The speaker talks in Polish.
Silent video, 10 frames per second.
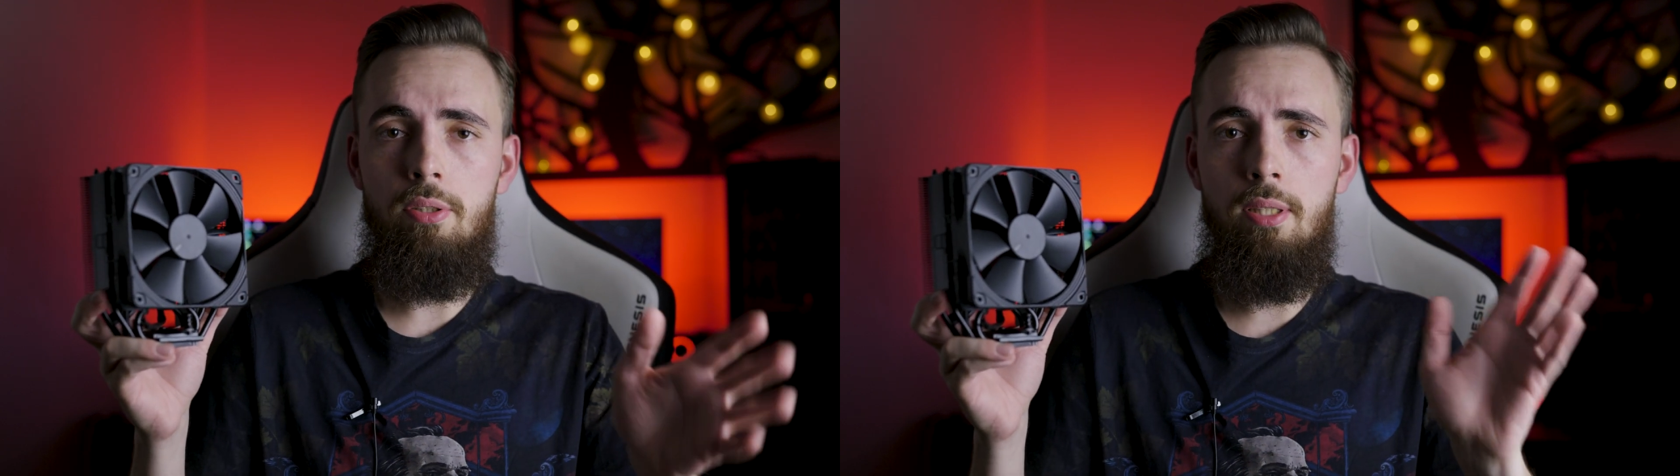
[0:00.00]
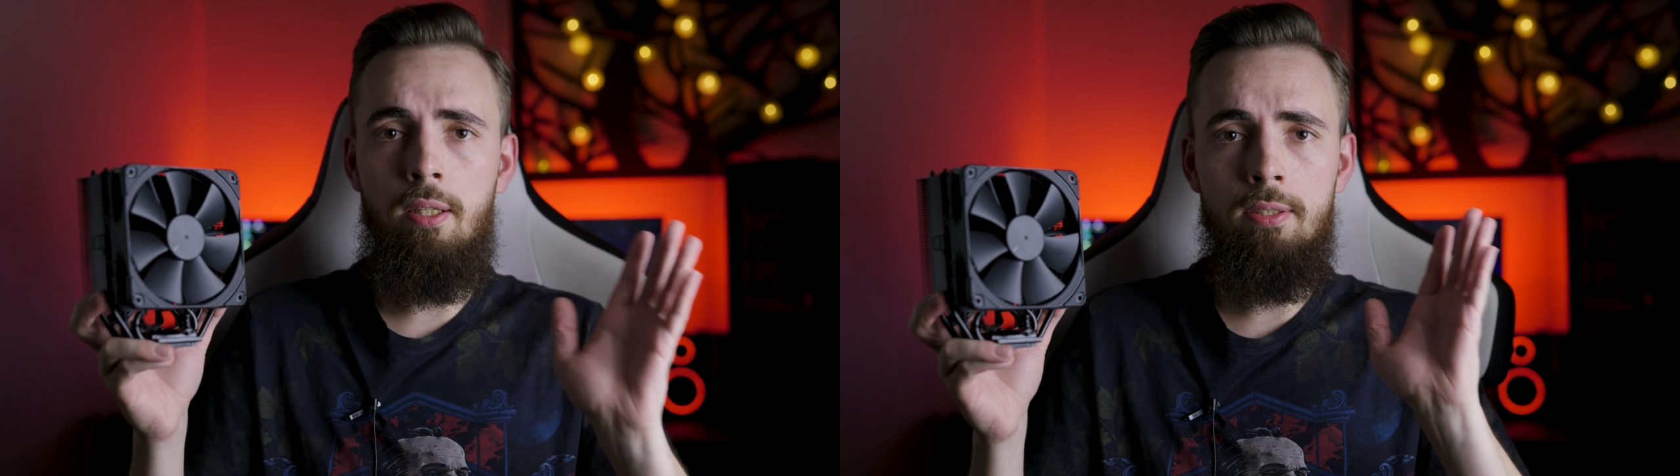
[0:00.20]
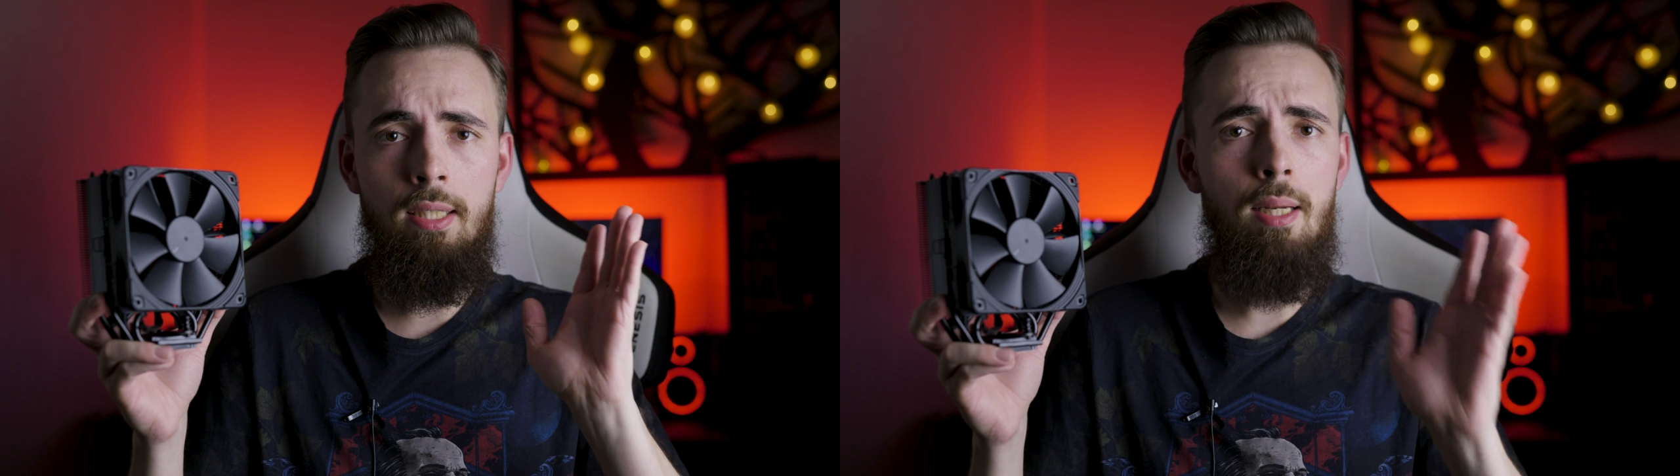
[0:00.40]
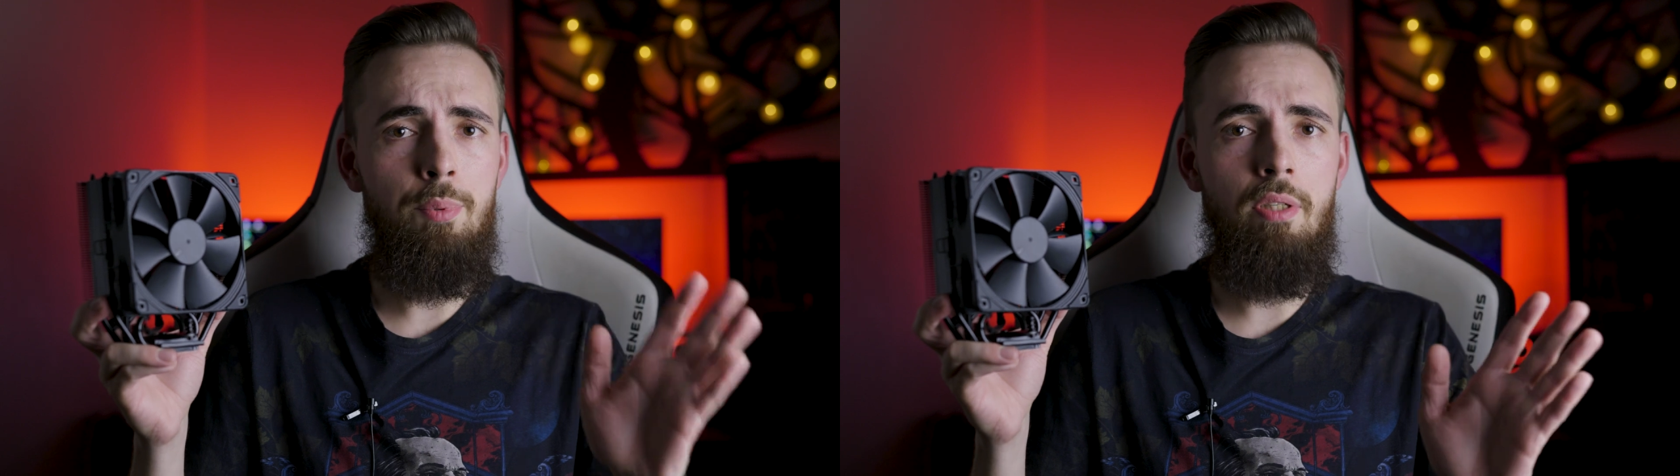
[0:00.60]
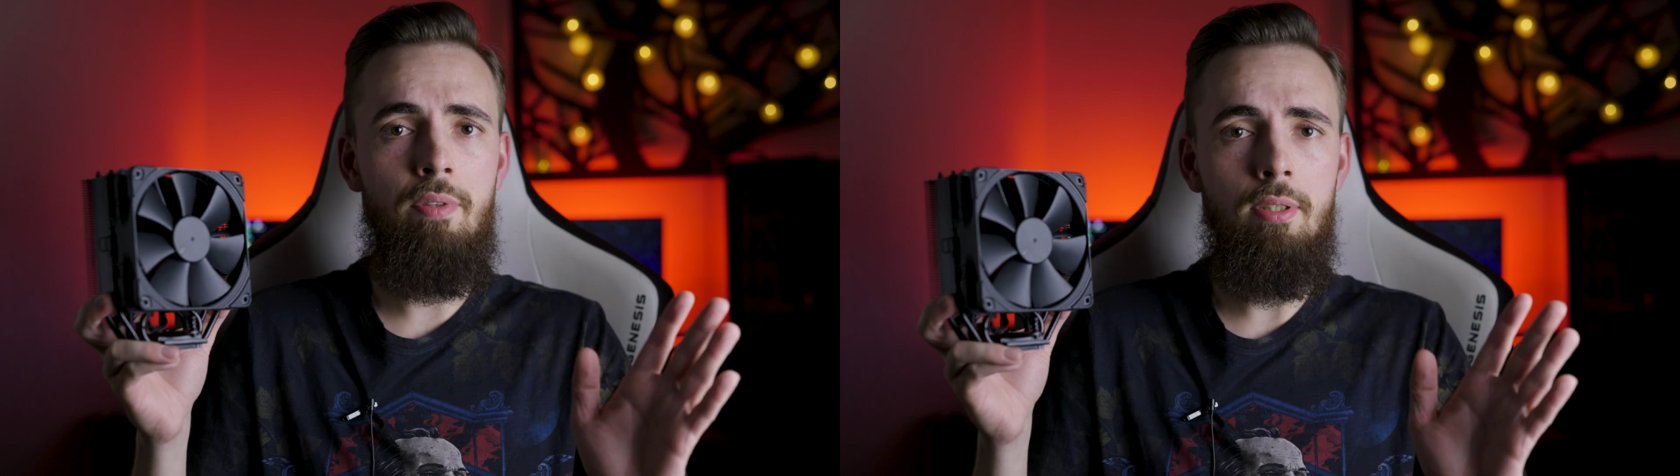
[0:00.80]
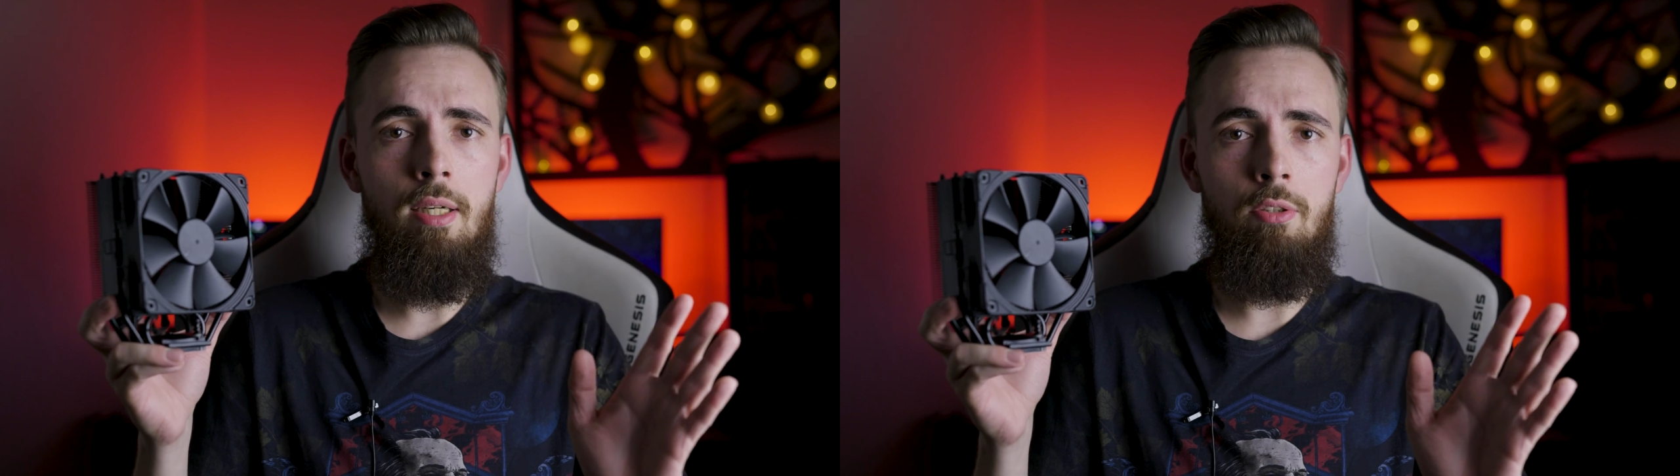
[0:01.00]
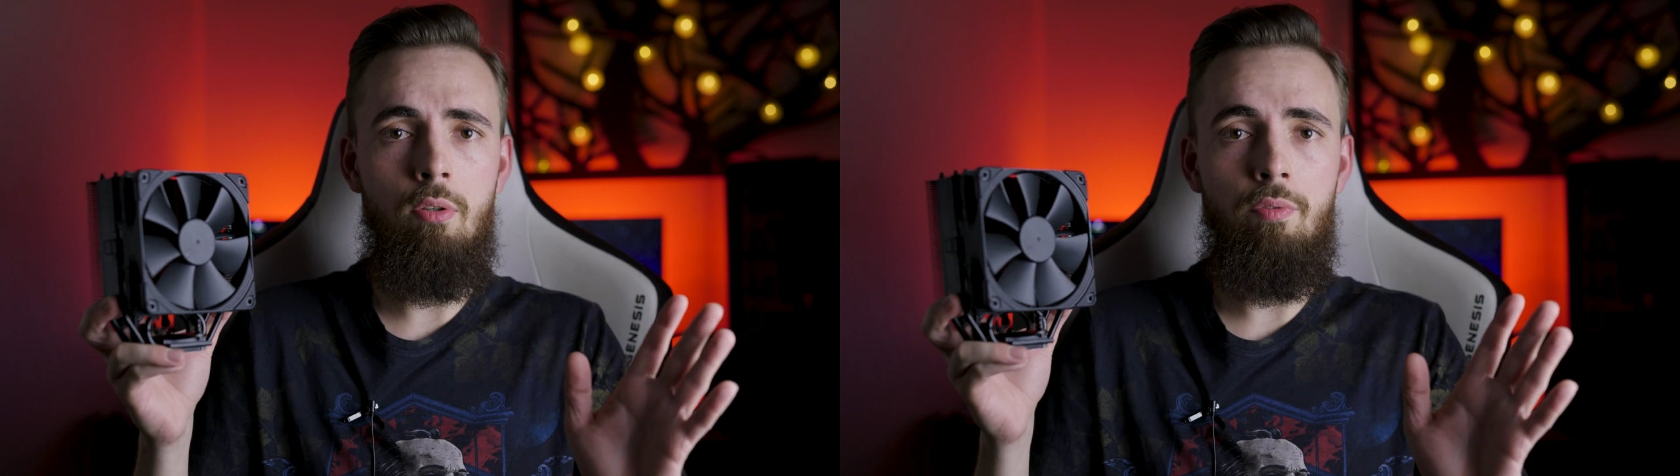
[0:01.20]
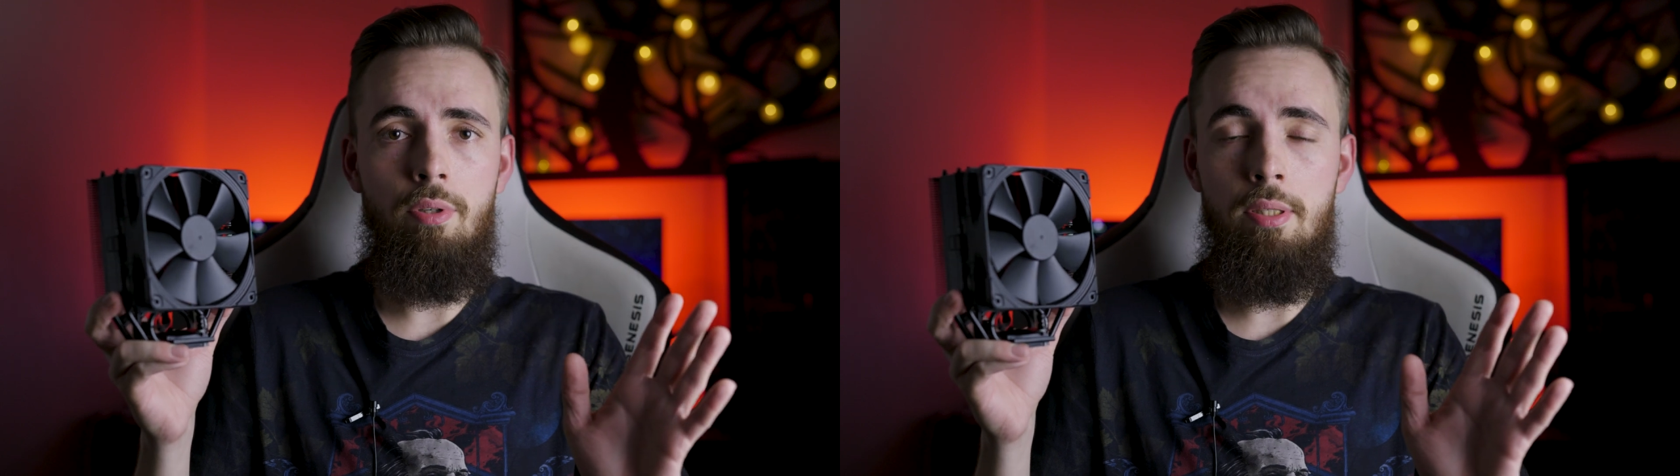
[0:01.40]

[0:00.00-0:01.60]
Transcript: jest jeden z najlepszych wentylatorów,